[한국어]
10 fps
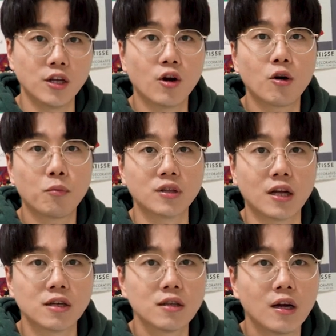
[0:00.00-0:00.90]
이런
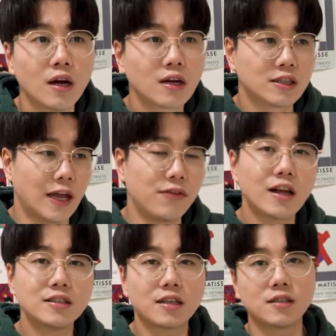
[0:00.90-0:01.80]
것보다는 그
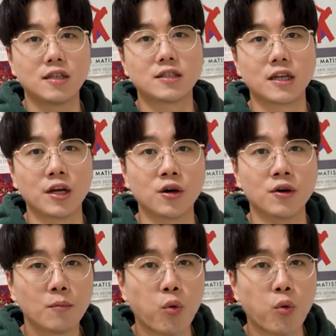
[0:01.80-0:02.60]
옛날 책들 있잖아요.